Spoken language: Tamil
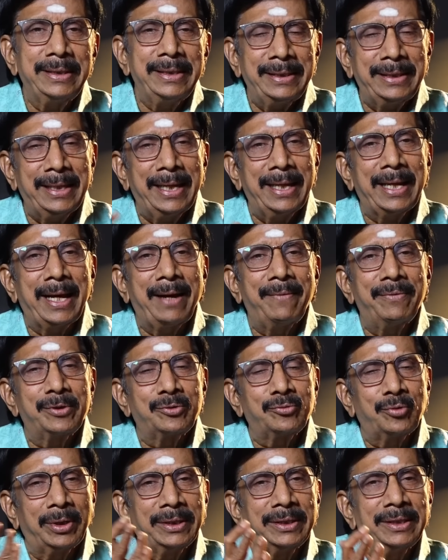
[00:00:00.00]
இதை
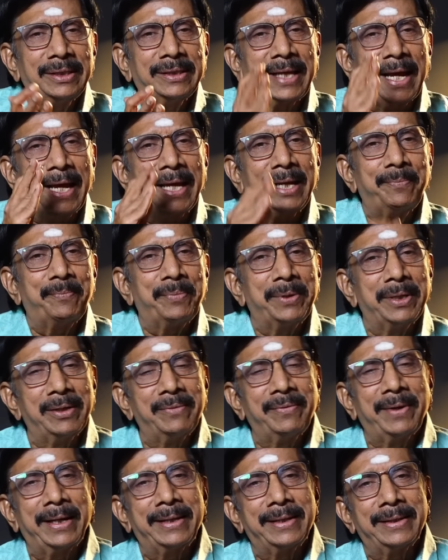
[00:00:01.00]
அவர் சொன்னது தயாரிப்பு
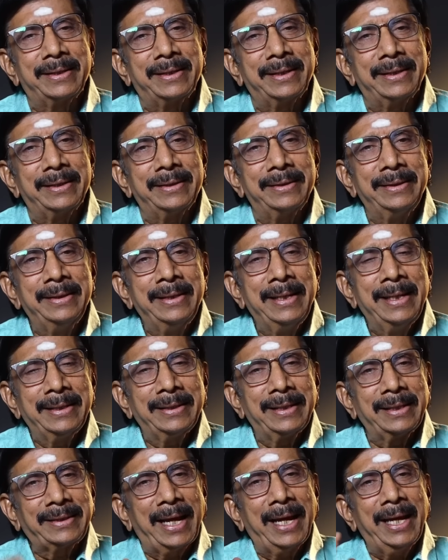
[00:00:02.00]
நிர்வாகிக்கிட்ட
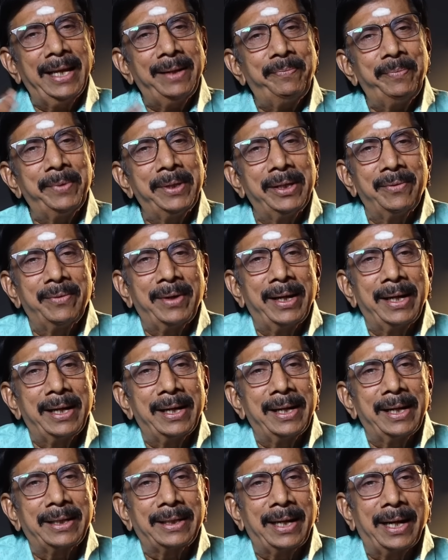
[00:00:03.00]
இந்த தயாரிப்பு
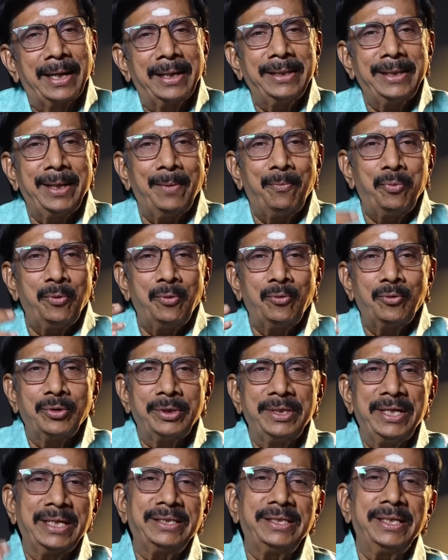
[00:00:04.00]
நிர்வாகிகள்லாம் இருக்காங்களே எப்போ
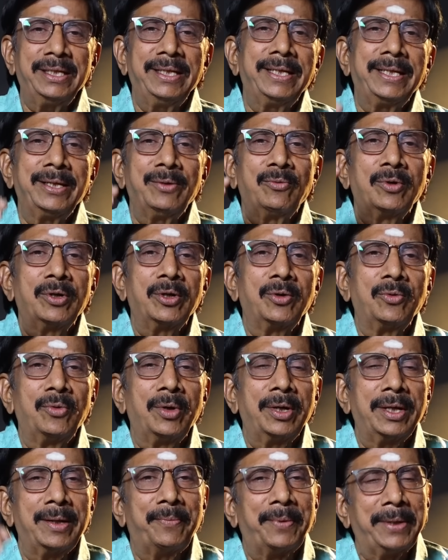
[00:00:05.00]
கொஞ்சம் எச்சரிக்கை
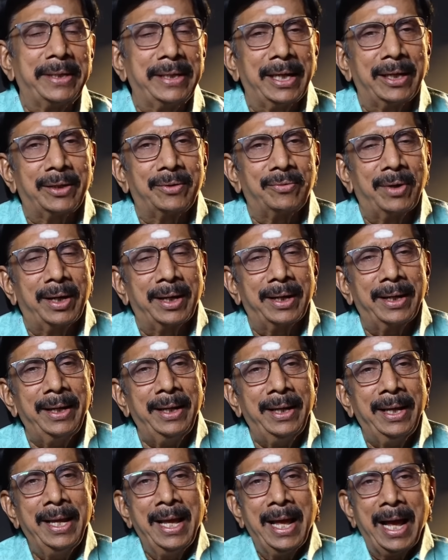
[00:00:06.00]
உணர்வோடு பணியாற்றுவாங்க
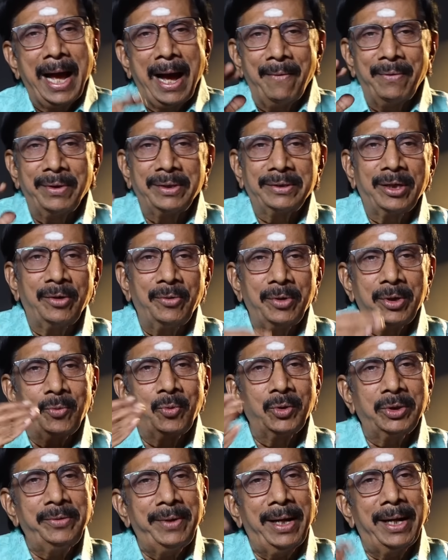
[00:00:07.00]
அவர் தன்னுடைய
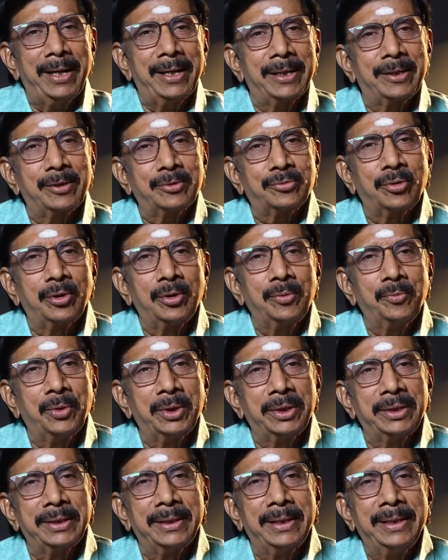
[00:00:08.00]
உதவியாளர்கிட்ட
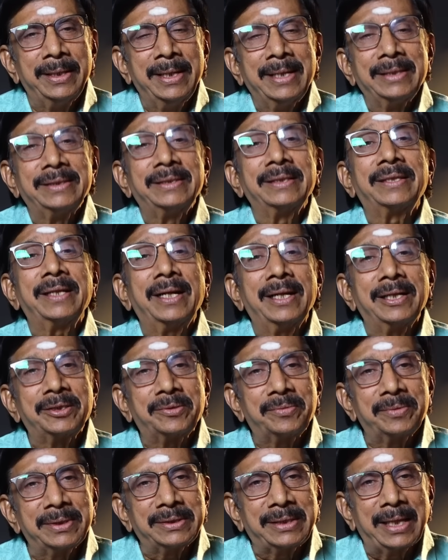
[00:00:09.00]
சொல்லும்போது
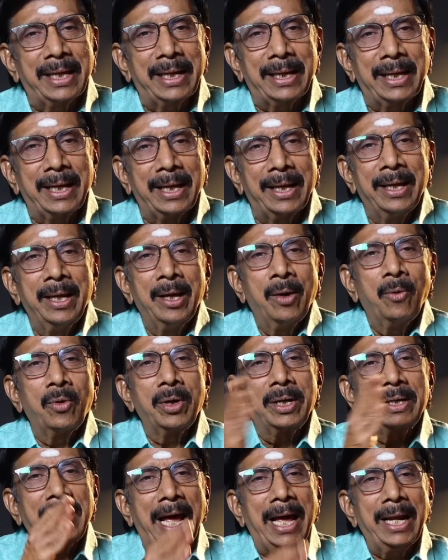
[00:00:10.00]
சித்ராலட்சுமணன் சாரை ஒரு
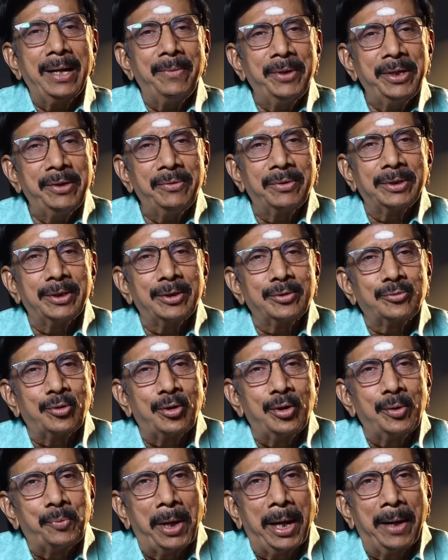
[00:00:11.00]
நாலு மணிக்கு வந்து
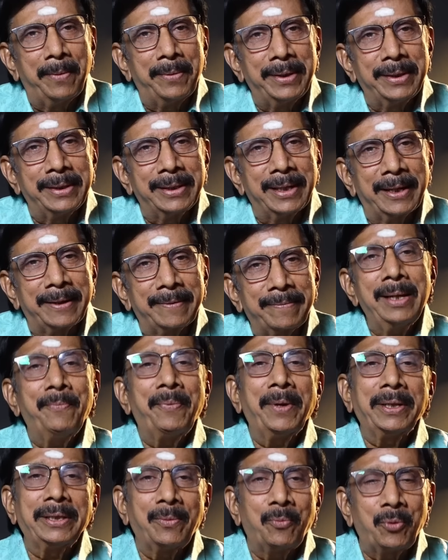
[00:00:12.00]
சொல்லுப்பா அப்படின்னார்
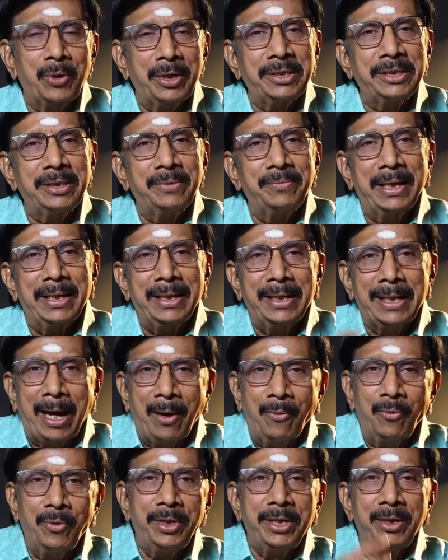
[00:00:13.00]
இப்போ அந்த ப்ரொடக்ஷன் மேனேஜர்
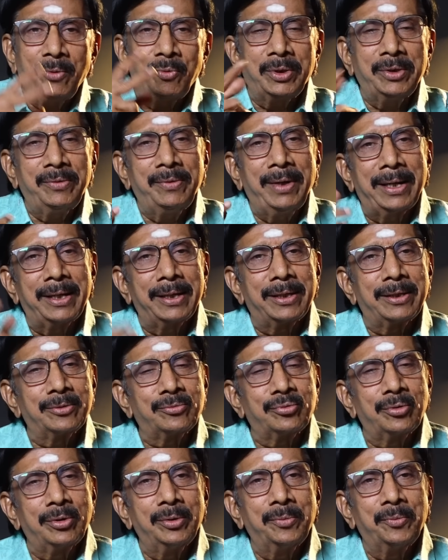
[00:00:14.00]
அவருடைய உதவியாளர்கிட்ட
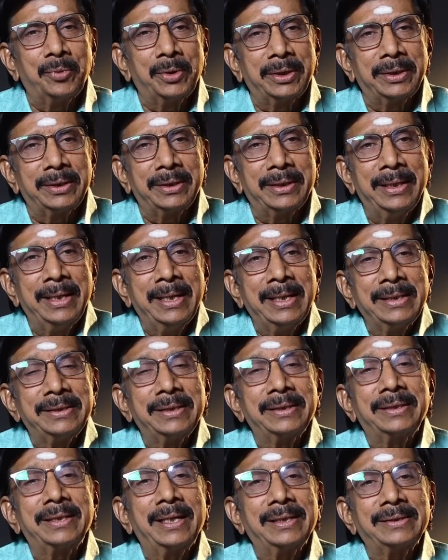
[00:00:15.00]
சொல்லும்போது
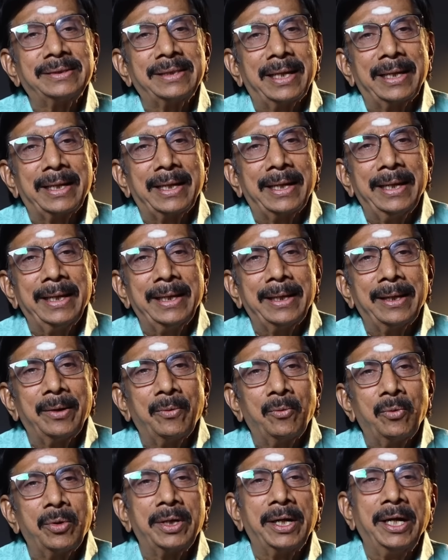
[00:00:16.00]
சித்ரா சாரை
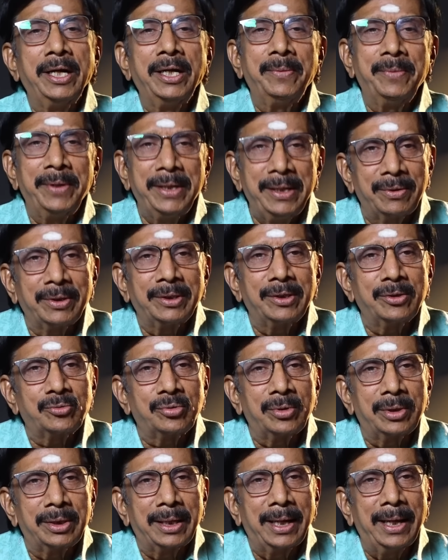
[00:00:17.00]
ஒரு ரெண்டு மணிக்கு வந்துட்டு
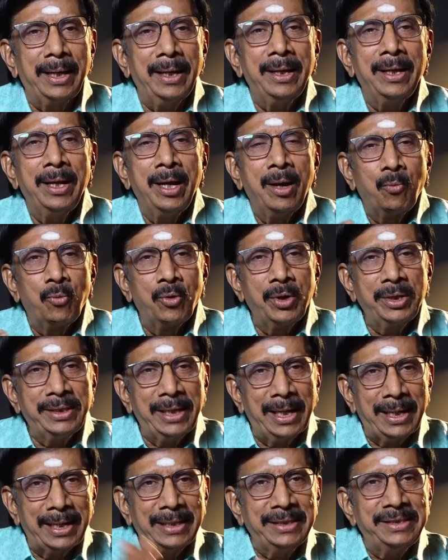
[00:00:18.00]
சொல்லுங்கள்
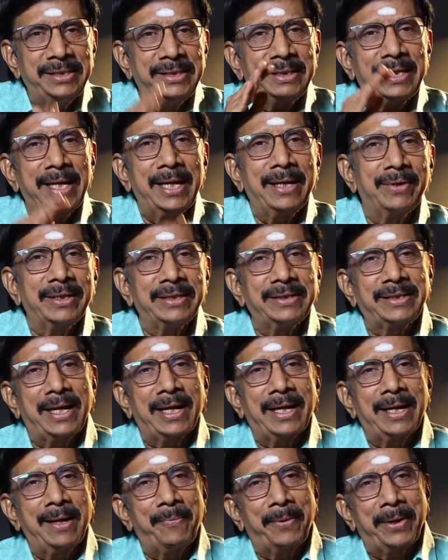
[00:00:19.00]
முடிஞ்சால் லஞ்சுக்கே இங்கே
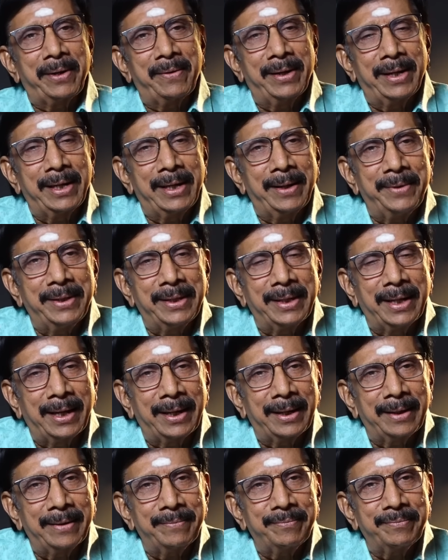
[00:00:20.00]
வந்துட்டாருன்னா பரவாயில்ல அப்படின்னாங்க